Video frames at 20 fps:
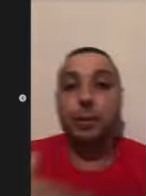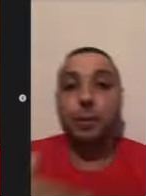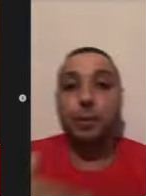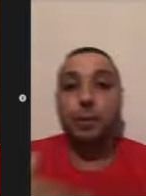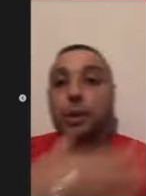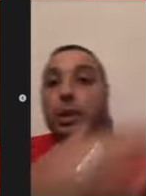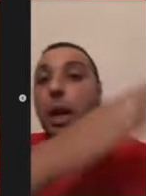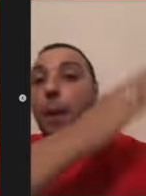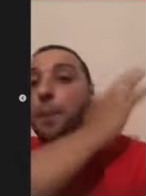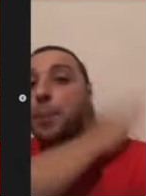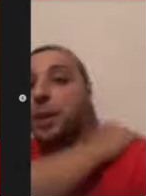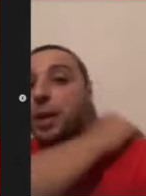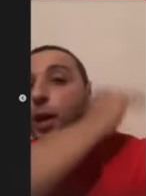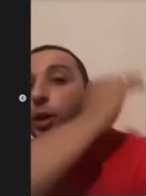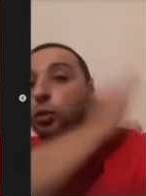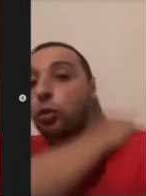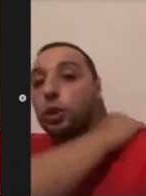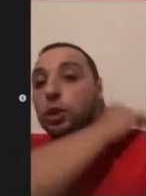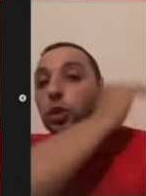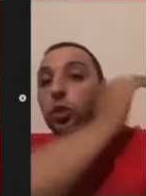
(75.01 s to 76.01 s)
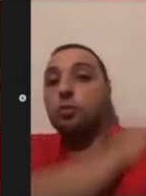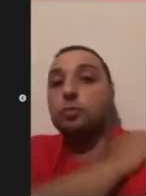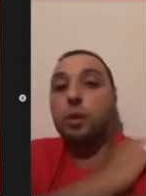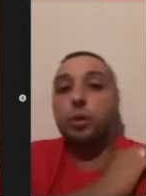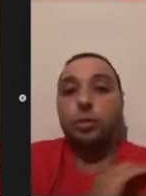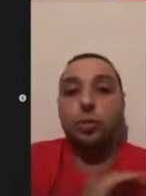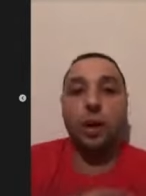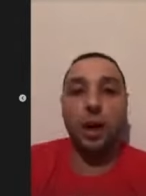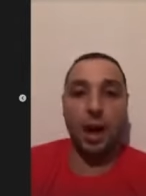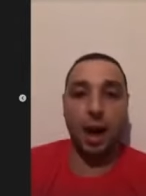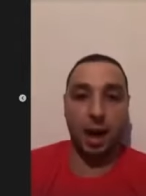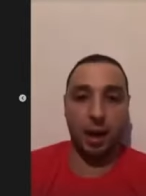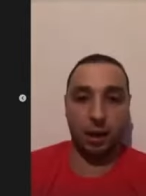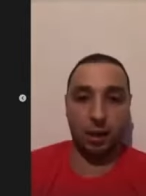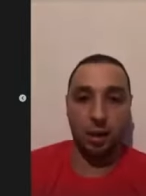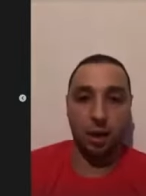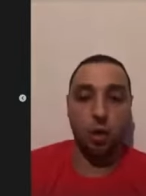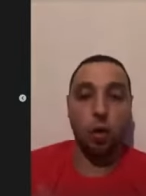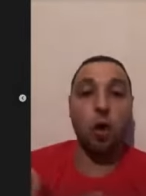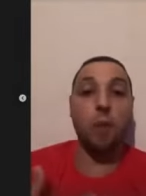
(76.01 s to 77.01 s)
que tapinha nas costas comigo não rala.
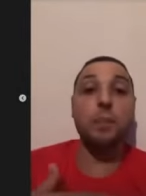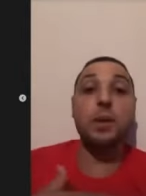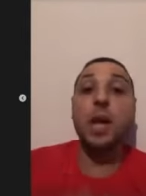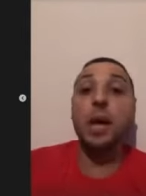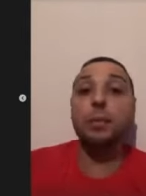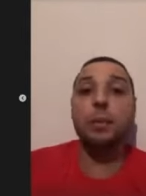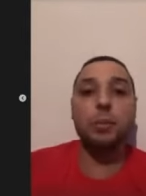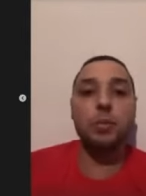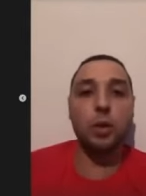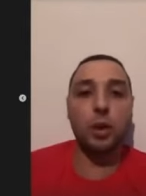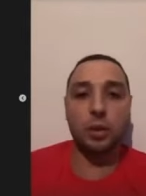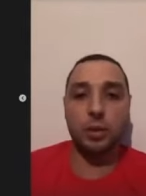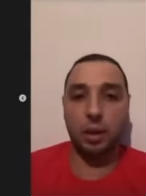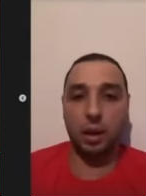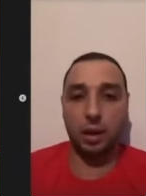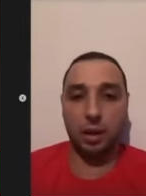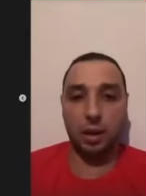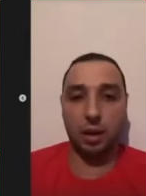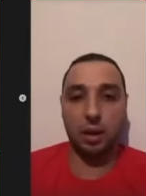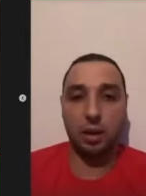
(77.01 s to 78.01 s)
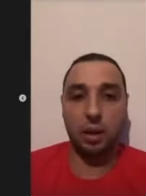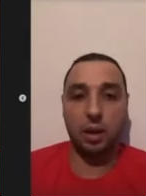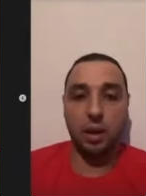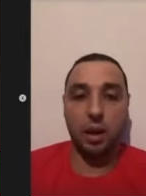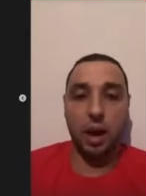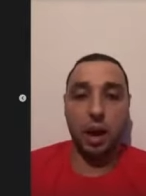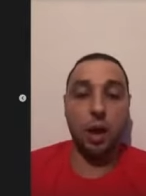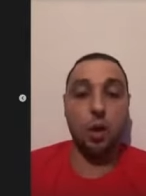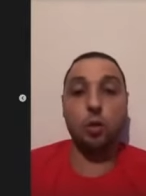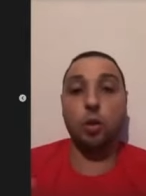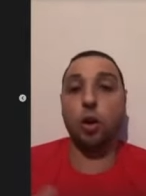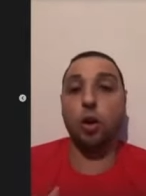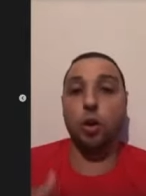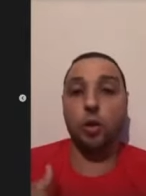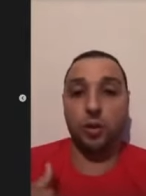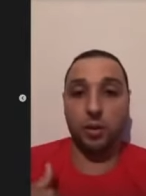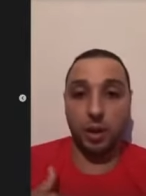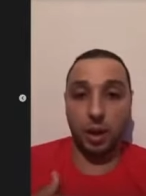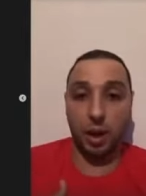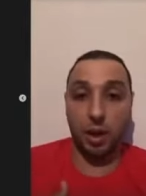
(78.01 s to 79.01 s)
Ou me ama ou me odeia. Aí eu
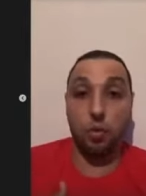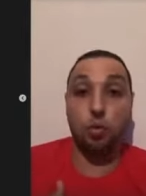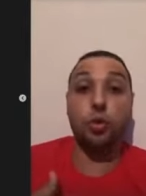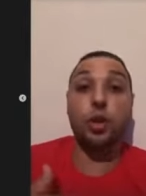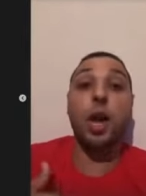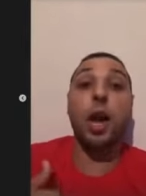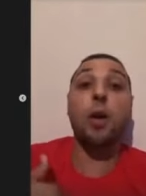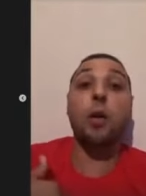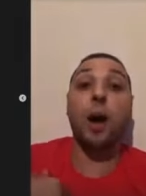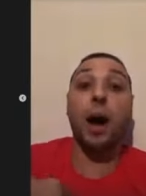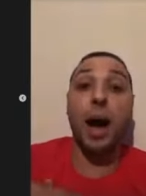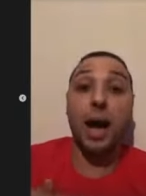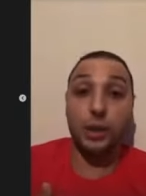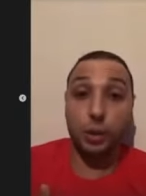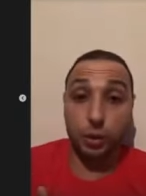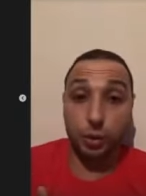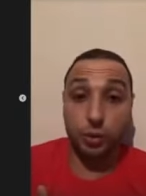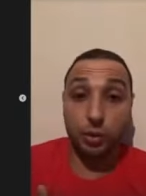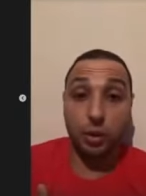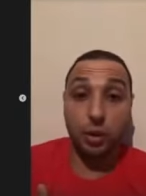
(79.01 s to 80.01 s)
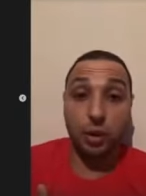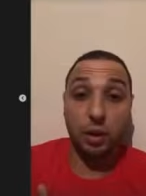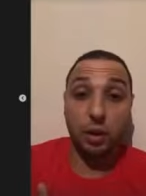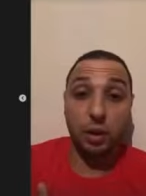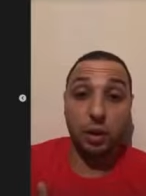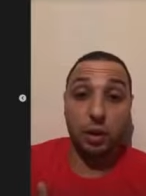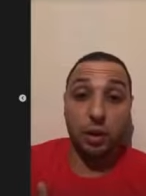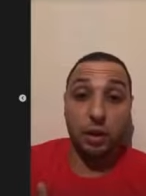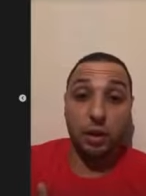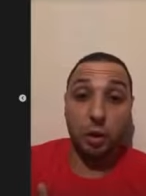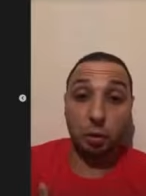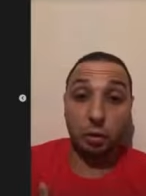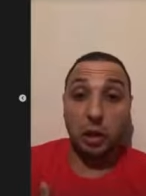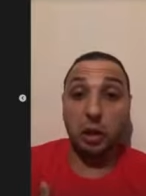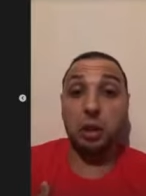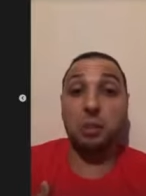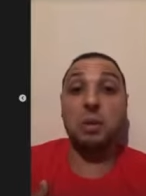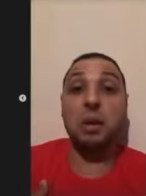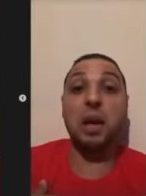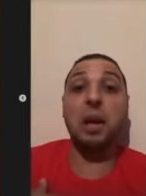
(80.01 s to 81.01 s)
coloquei o que eu acho. Eu tenho
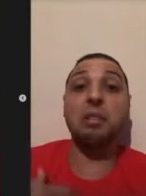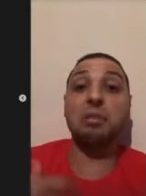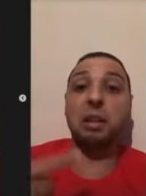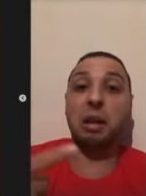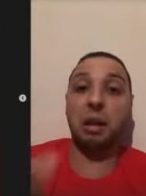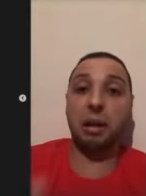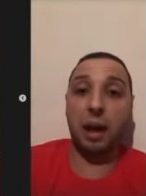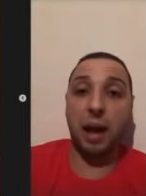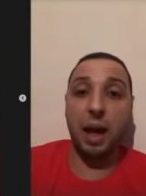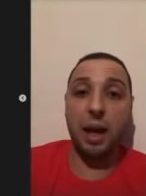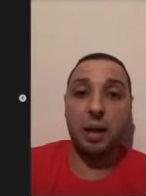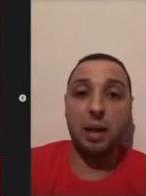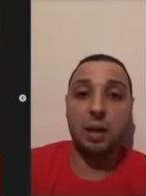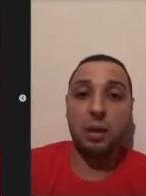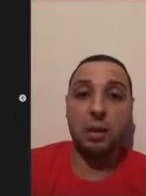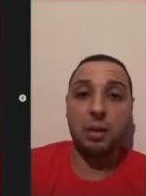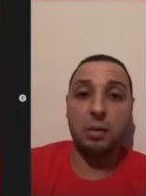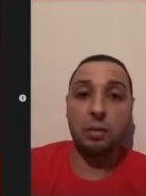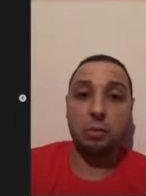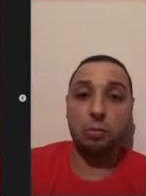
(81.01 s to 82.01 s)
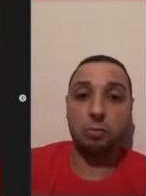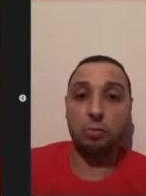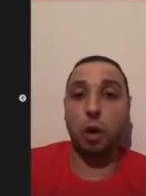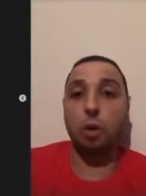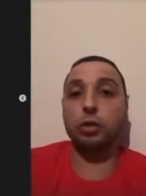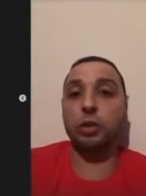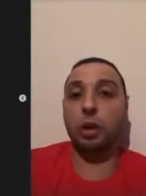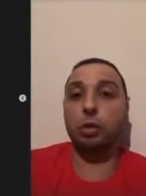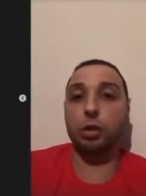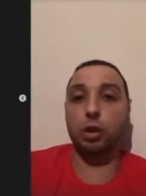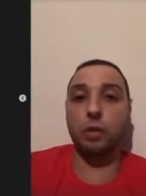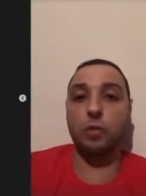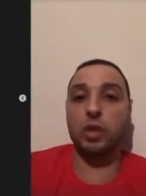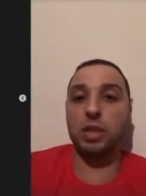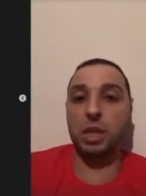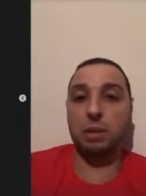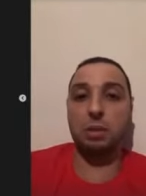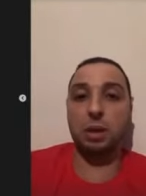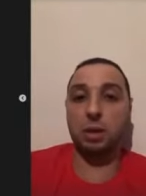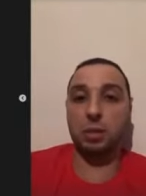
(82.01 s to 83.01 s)
que me reinterar, igual os áudios que
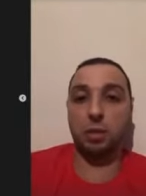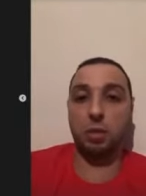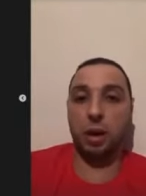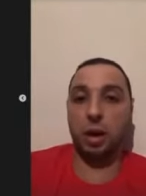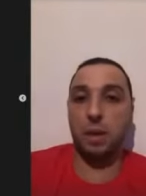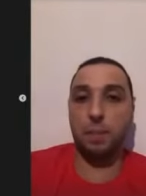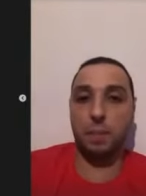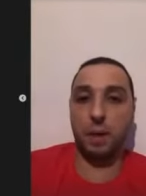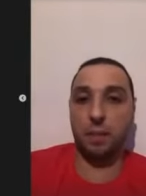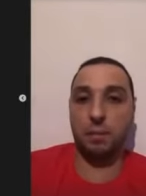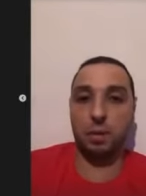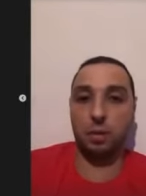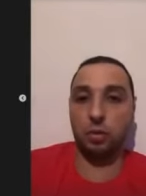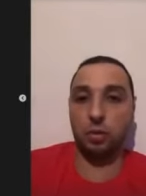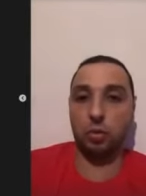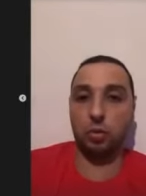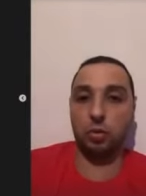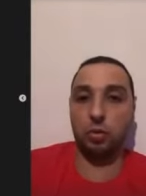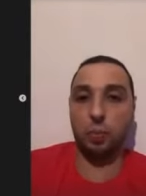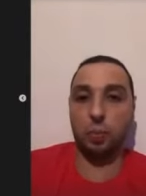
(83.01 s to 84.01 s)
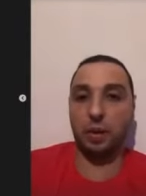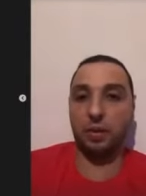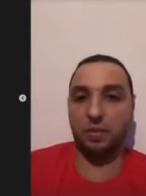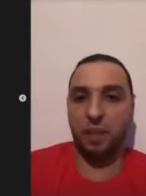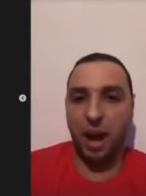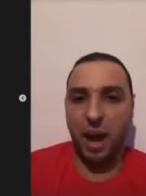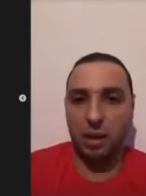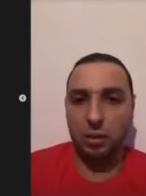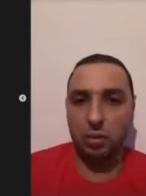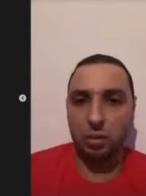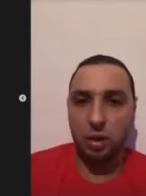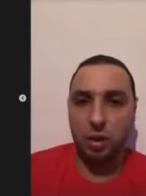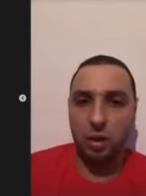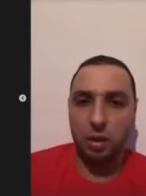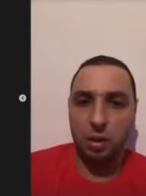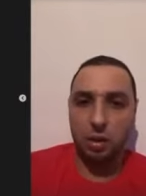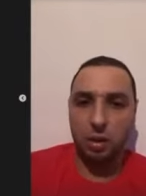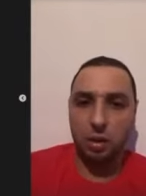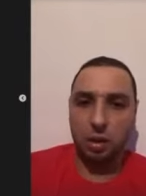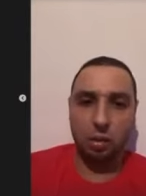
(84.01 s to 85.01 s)
você mandou aí pra mim no, no privado.
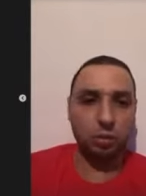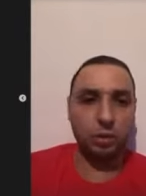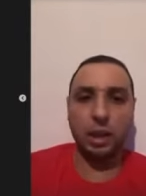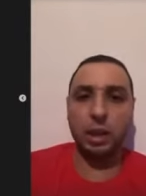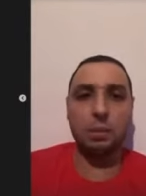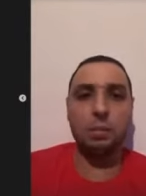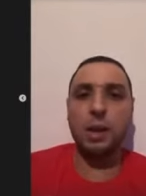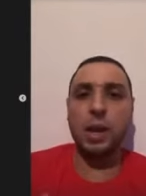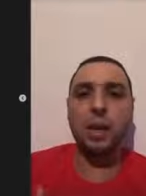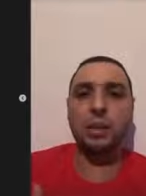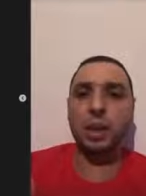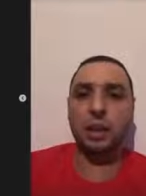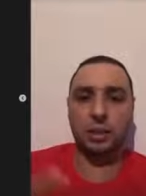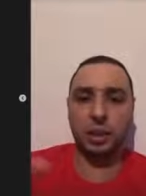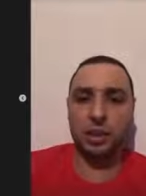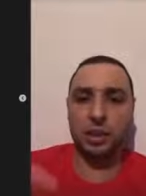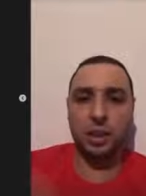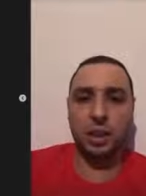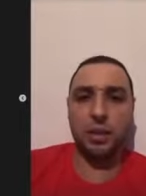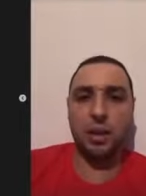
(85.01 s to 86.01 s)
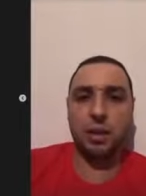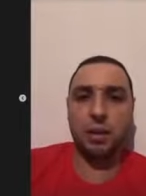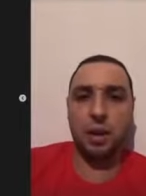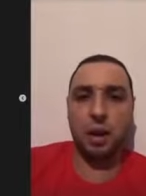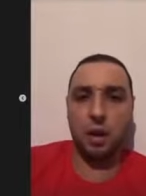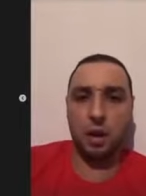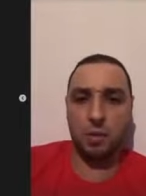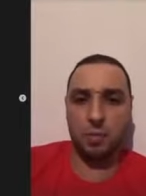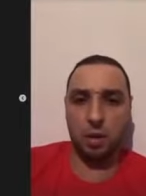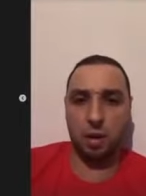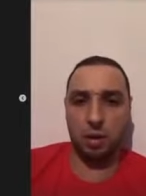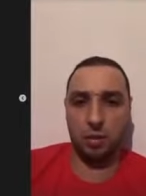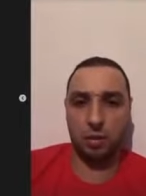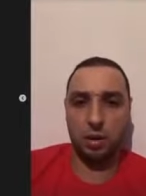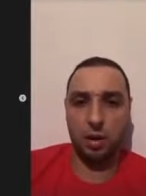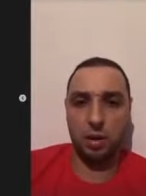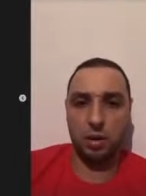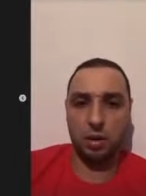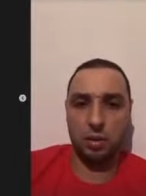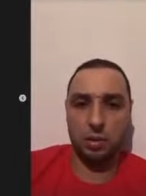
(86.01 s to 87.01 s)
Eu não tenho que me retratar de nada, não, irmão.
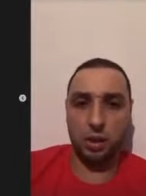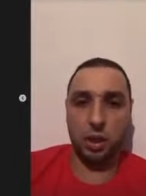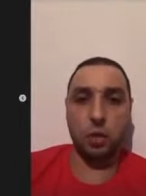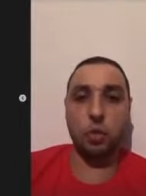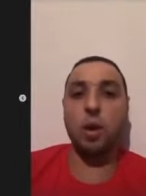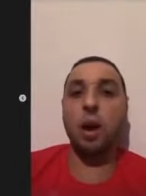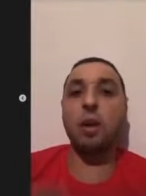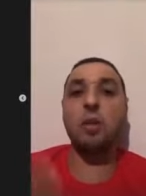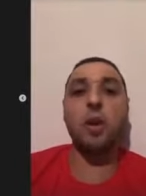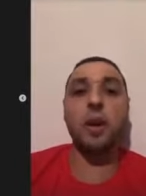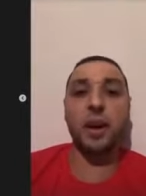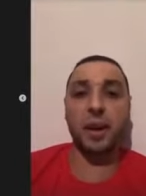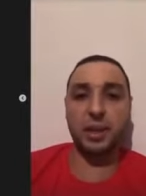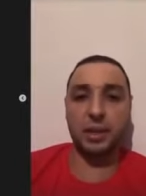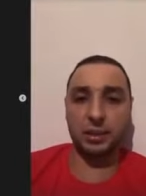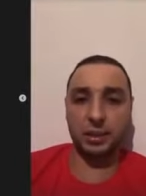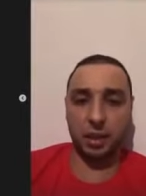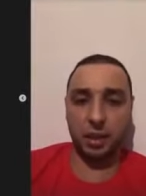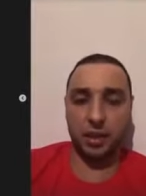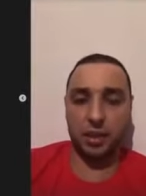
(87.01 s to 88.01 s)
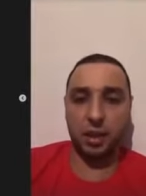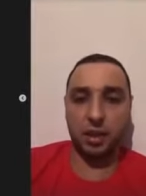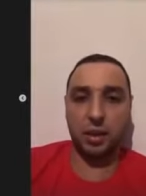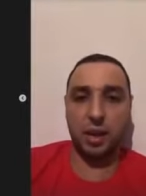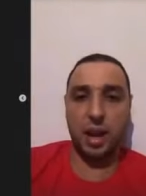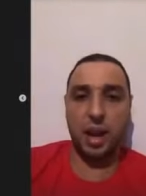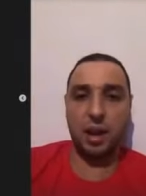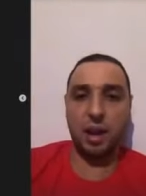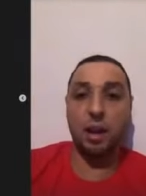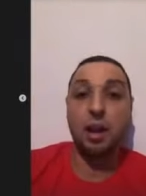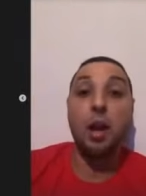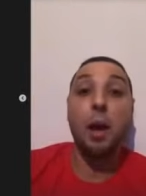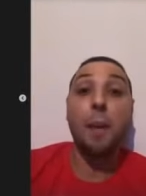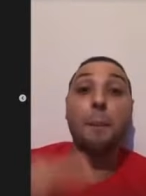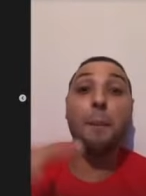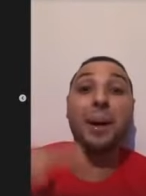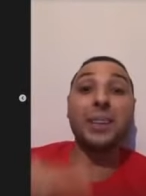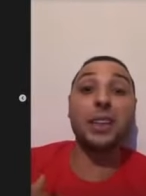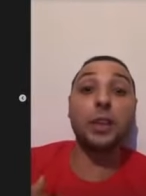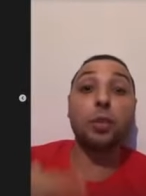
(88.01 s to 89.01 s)
Chegou agora que você não tá na janela,
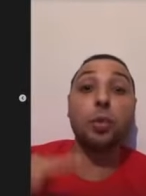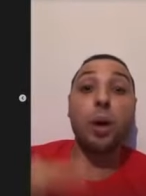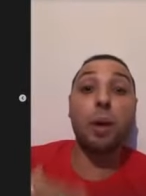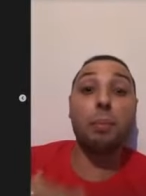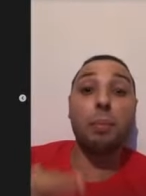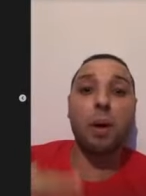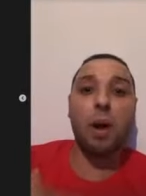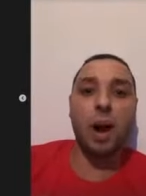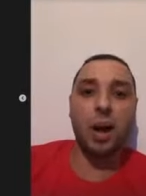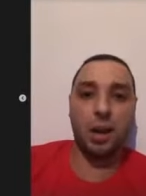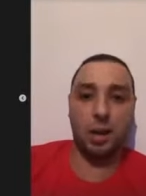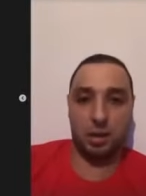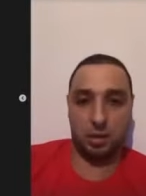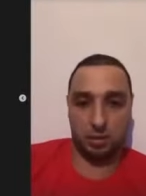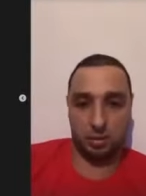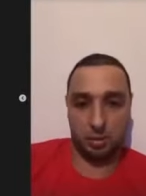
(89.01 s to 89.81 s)
baixa a tua bola